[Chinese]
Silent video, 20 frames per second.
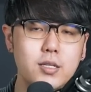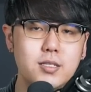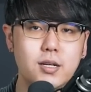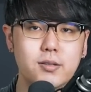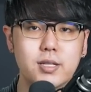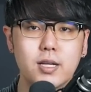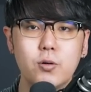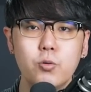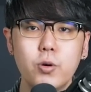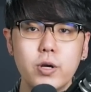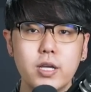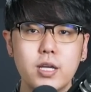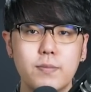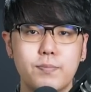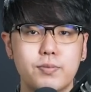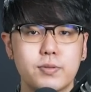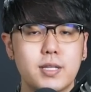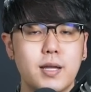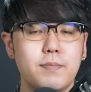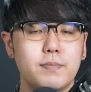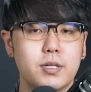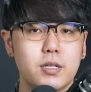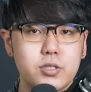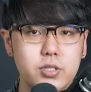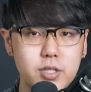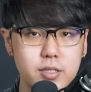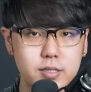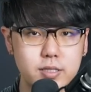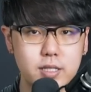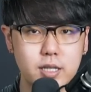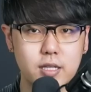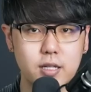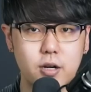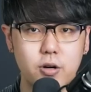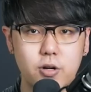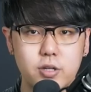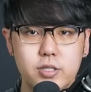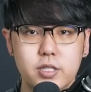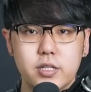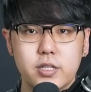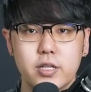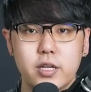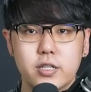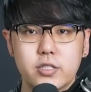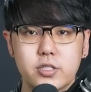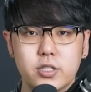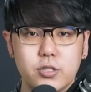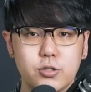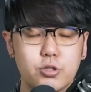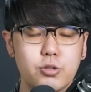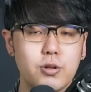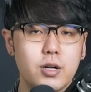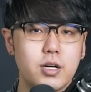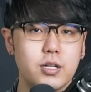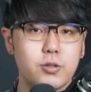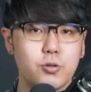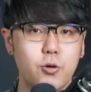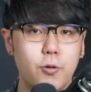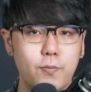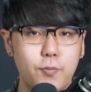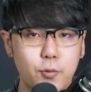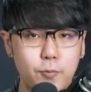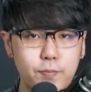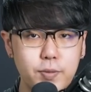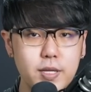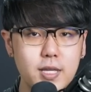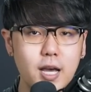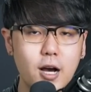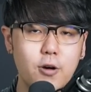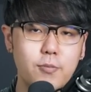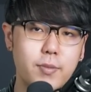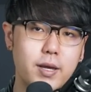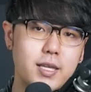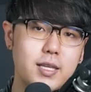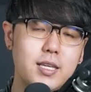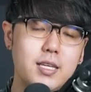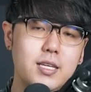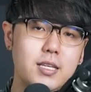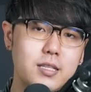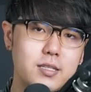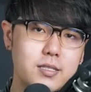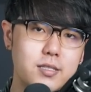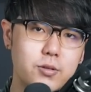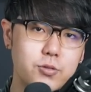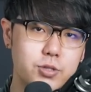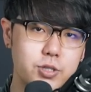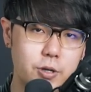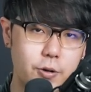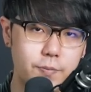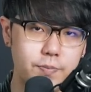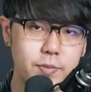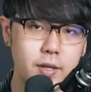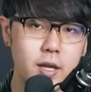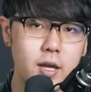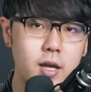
早餐会议不但比较省钱哦，而且也省去了很多不必要没意义的搜手。